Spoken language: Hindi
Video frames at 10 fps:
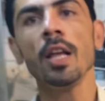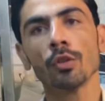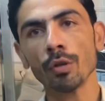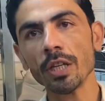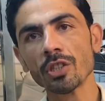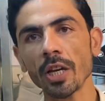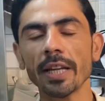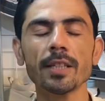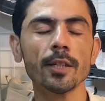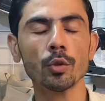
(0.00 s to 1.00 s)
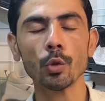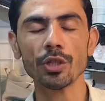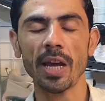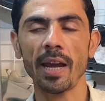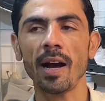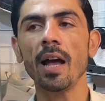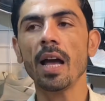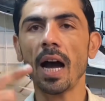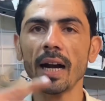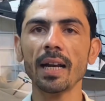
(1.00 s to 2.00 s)
तो ये चेहरे से टूट जाएगा
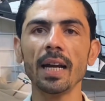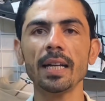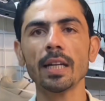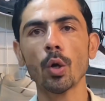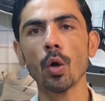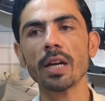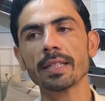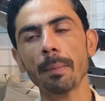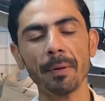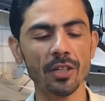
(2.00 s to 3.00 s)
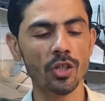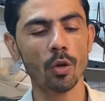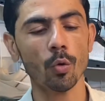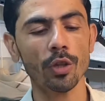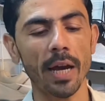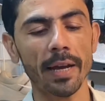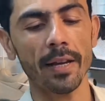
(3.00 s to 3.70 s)
अगर लेदर होगा इसका फिनिशिंग खुद आएगा